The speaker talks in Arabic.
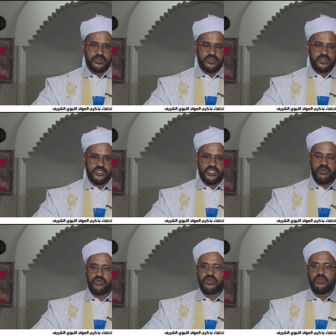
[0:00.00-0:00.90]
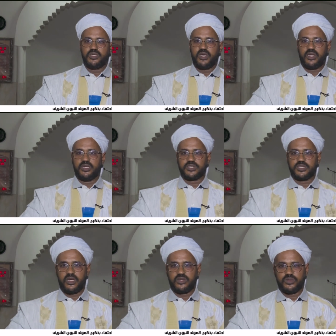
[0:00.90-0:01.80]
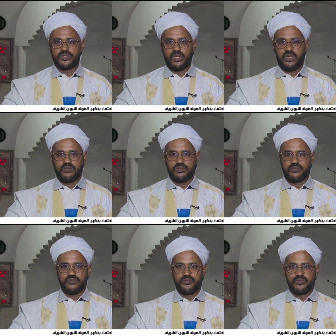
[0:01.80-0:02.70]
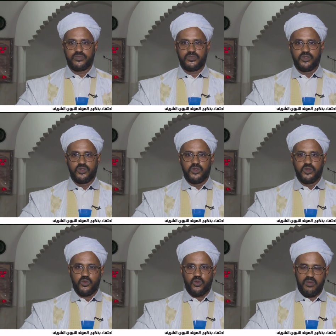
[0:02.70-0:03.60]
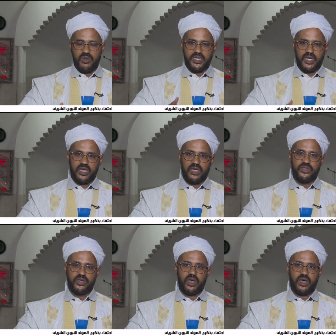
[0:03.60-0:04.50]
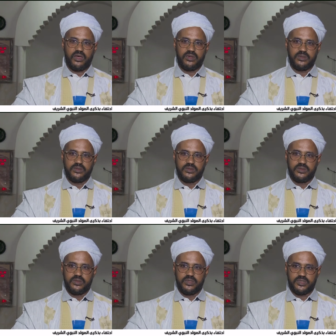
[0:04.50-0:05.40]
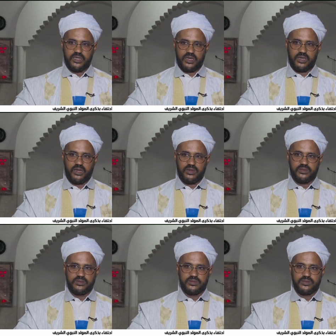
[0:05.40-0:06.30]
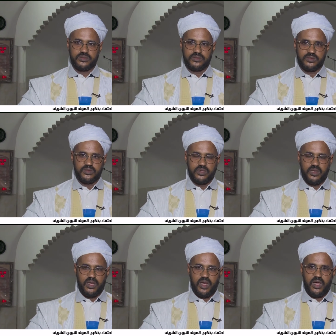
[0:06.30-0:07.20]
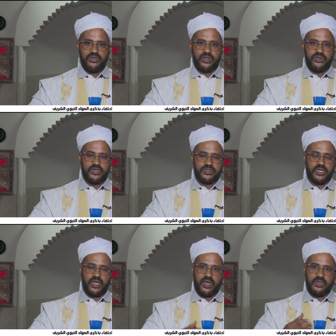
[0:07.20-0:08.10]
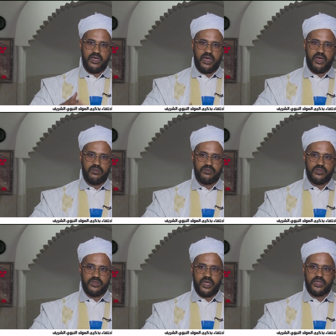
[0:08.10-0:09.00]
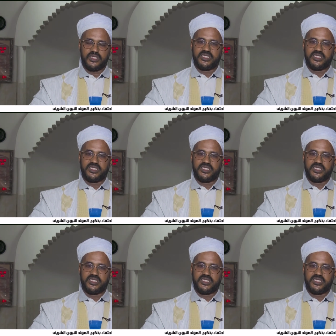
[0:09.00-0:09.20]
زمن النبي عليه الصلاة والسلام كلما جاءت هذه الذكرى نتذكر هذه تلك الأيام ذلك الزمن